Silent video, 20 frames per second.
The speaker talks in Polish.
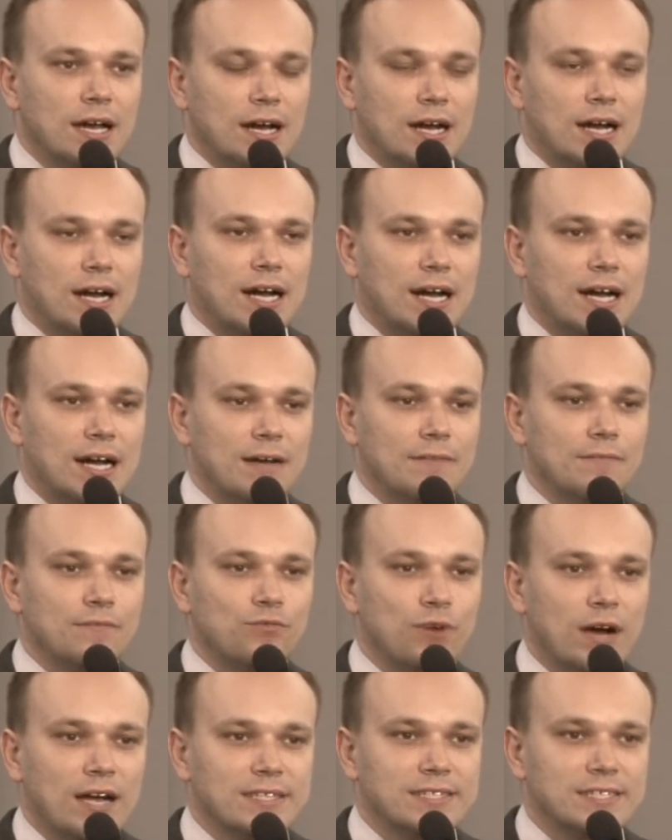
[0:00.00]
a
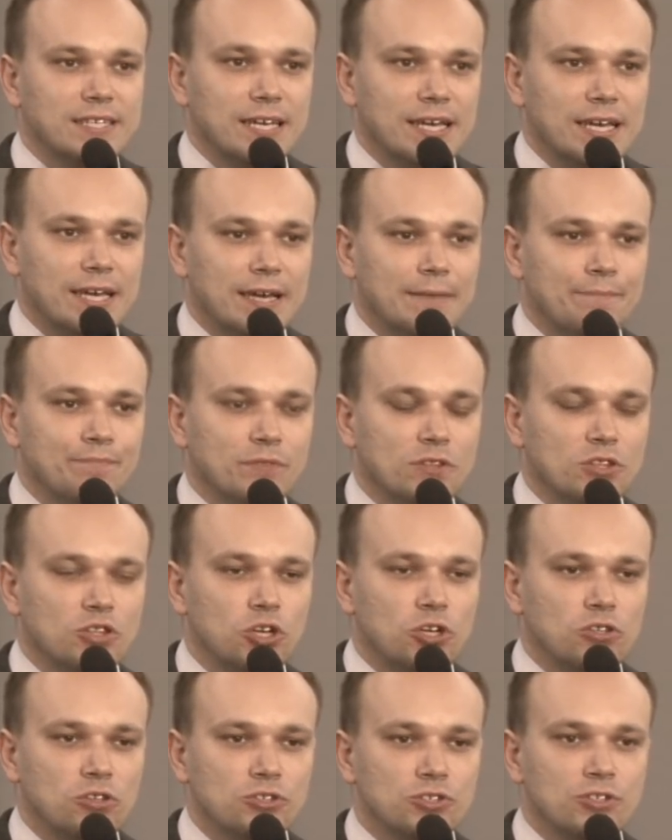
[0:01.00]
władze
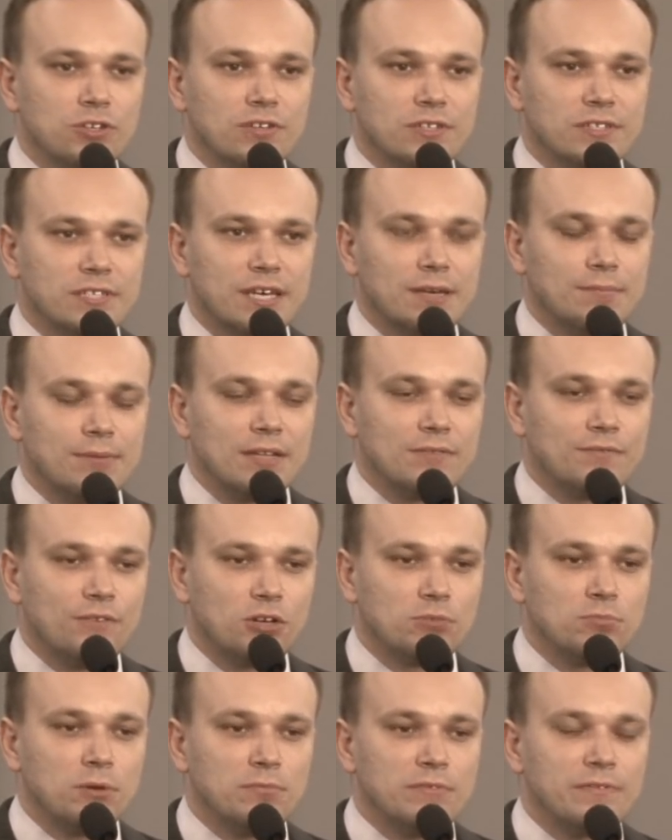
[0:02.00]
Dolnośląskiej
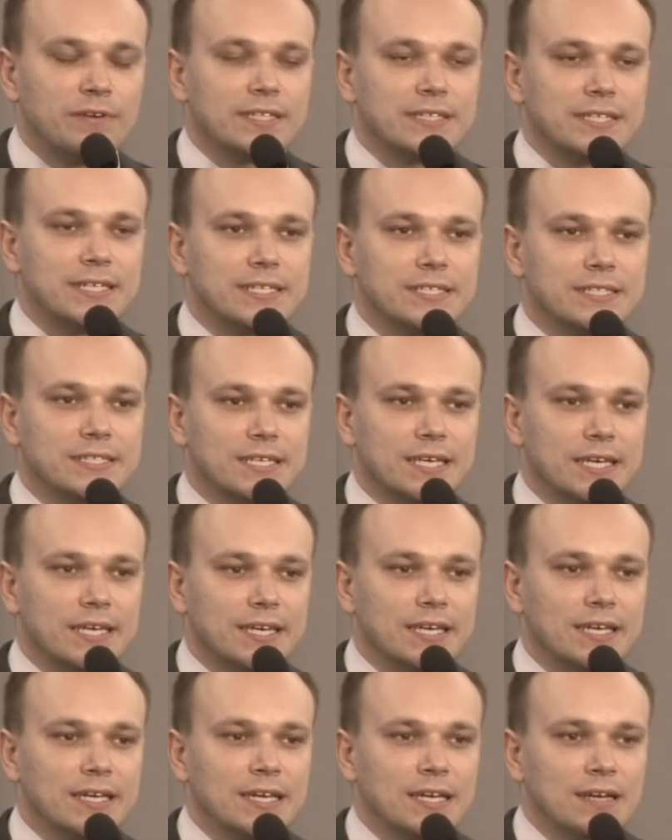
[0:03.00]
Platformy
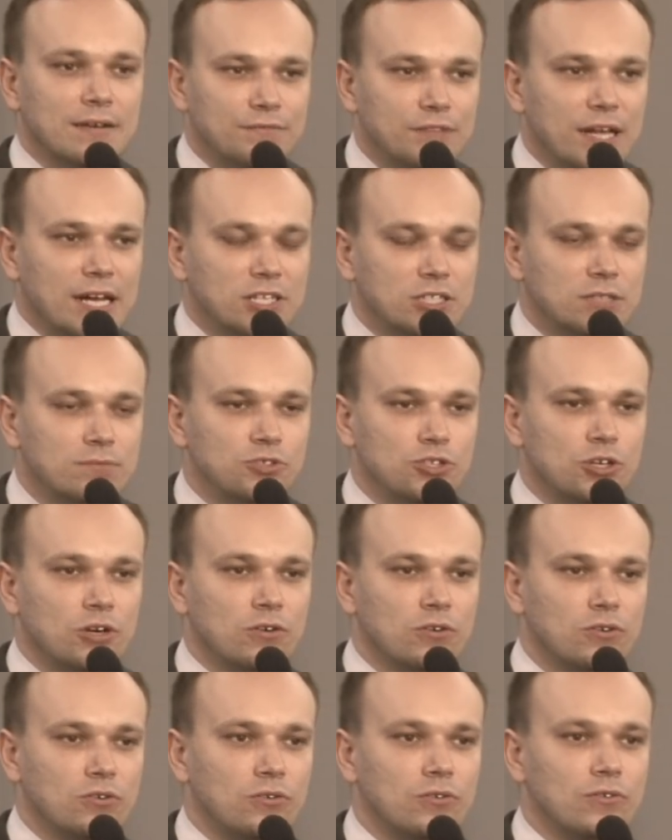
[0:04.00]
Obywatelskiej w dalszym
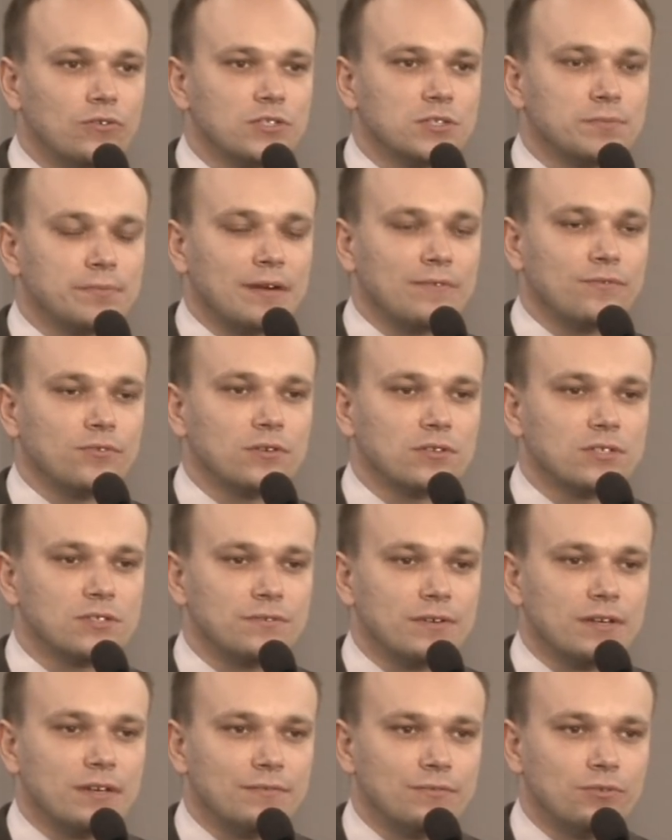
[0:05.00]
ciągu sprawują
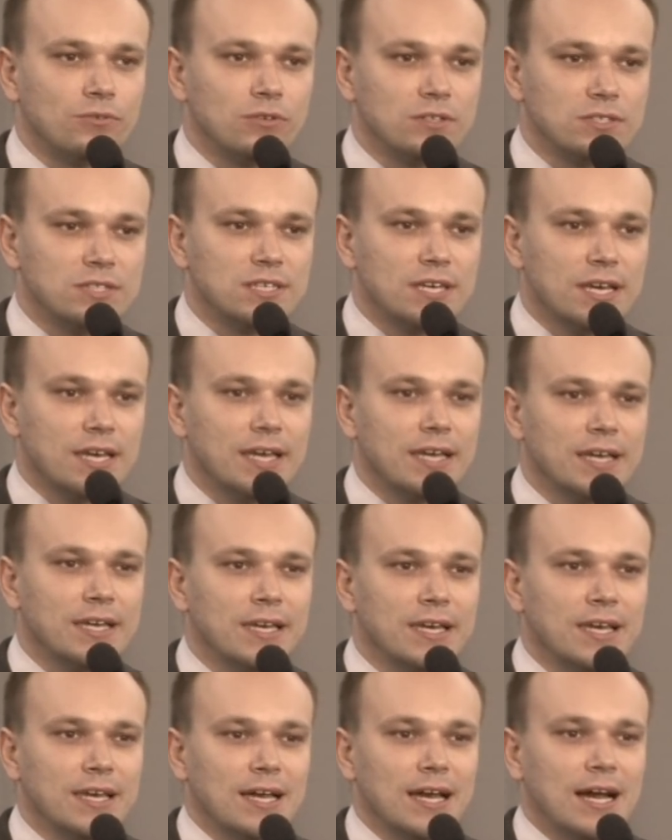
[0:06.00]
swoje funkcje,
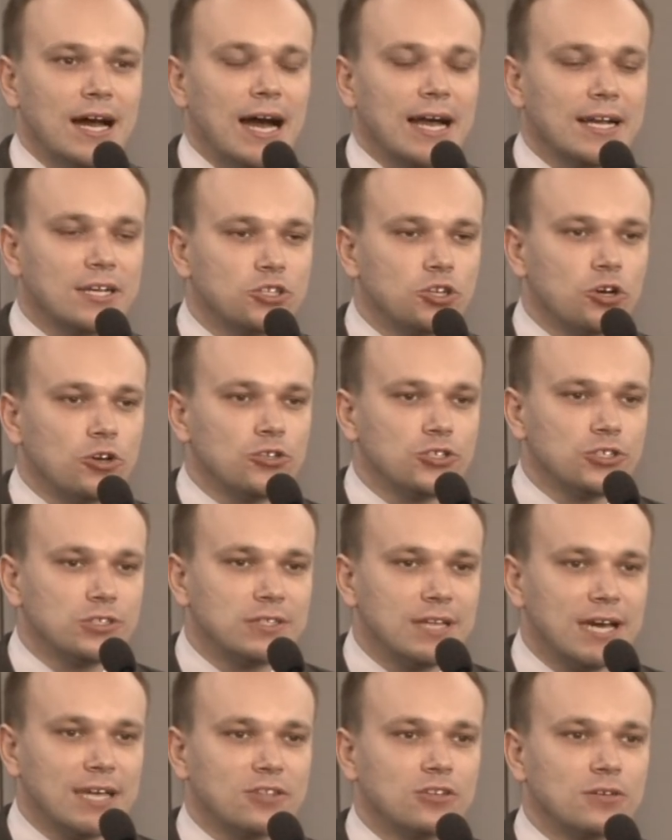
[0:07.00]
a ktoś
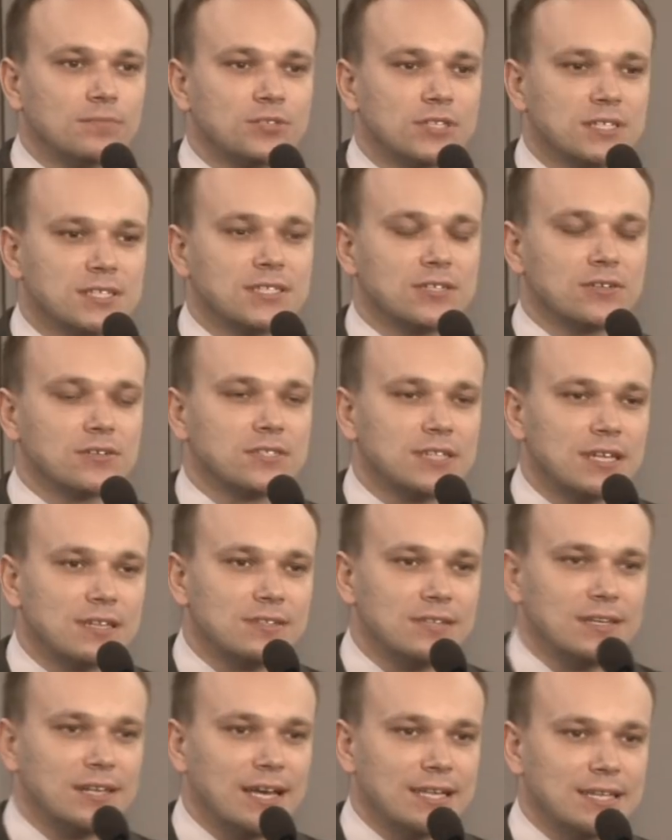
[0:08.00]
na to przez te
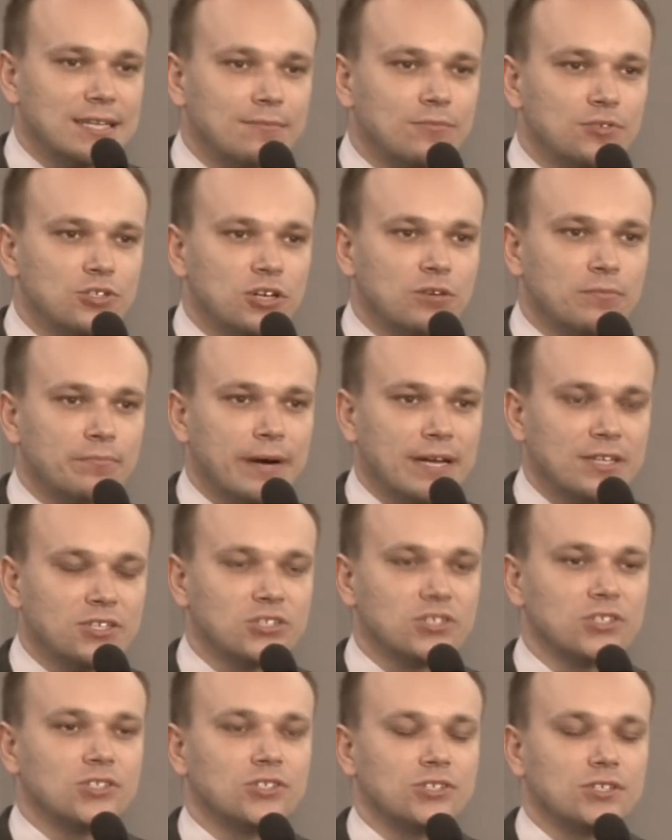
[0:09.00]
ostatnie lata musiał
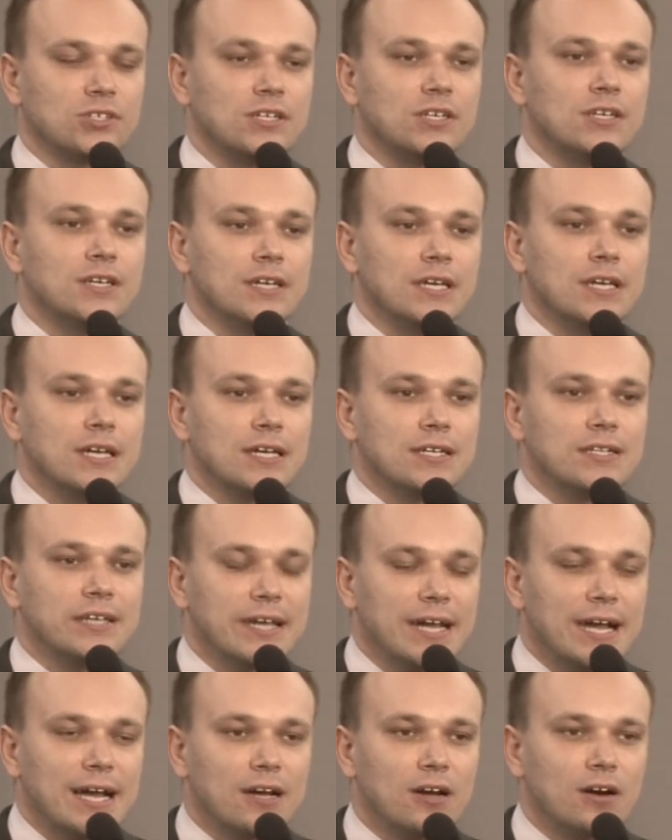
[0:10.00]
patrzeć i
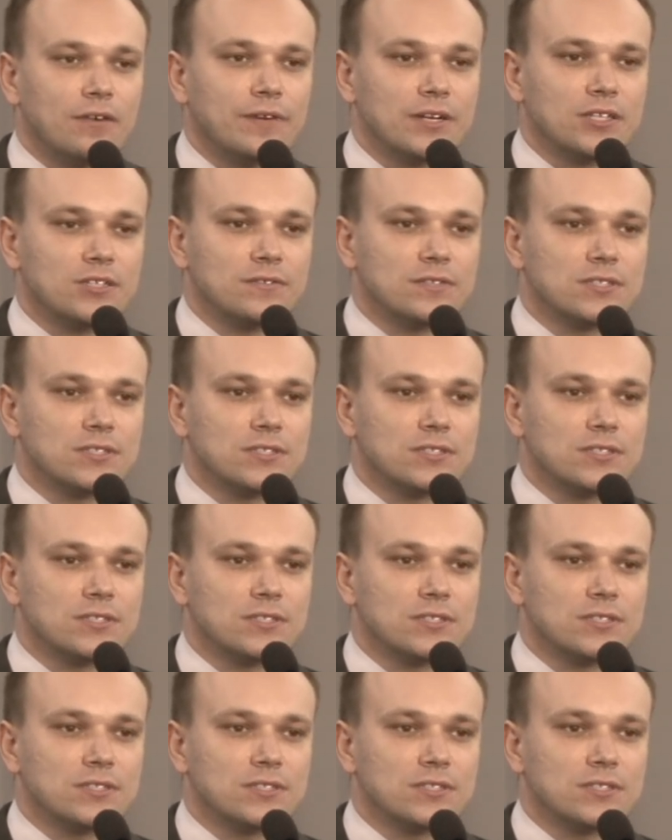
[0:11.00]
nie reagować.